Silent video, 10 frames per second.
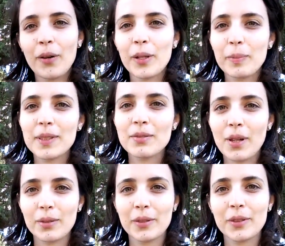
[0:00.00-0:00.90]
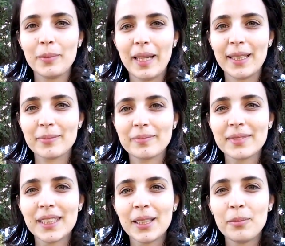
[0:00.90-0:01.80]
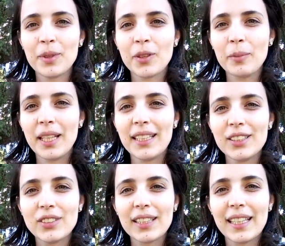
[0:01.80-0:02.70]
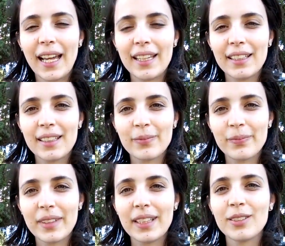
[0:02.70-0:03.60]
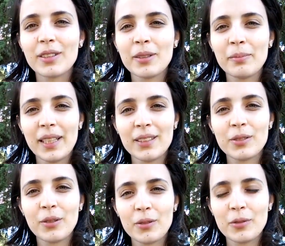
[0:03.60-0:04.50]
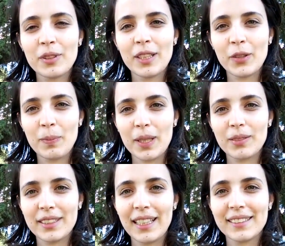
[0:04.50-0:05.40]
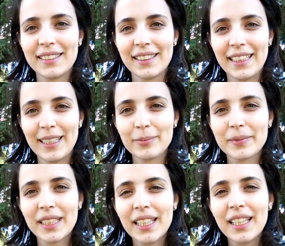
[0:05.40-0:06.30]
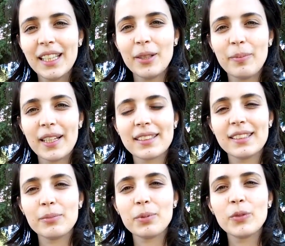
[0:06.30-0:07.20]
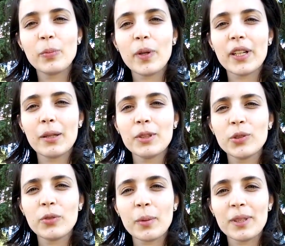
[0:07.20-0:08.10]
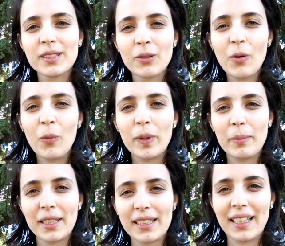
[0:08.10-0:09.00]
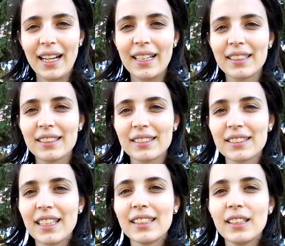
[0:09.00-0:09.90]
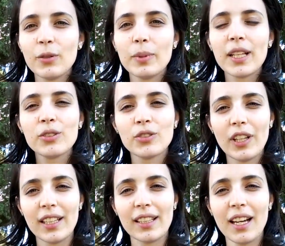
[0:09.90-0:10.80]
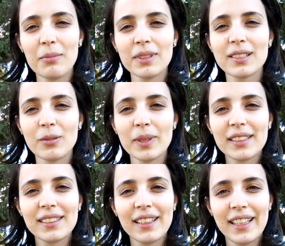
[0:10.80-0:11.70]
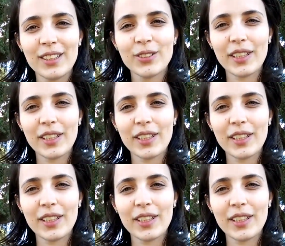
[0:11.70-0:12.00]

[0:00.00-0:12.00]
Oi, pessoal, tudo bem? Meu nome é Lídia Dreyer, eu também estou estudando para o CACD e participo do programa de formação complementar da Delbragen, a Missão Brasileira em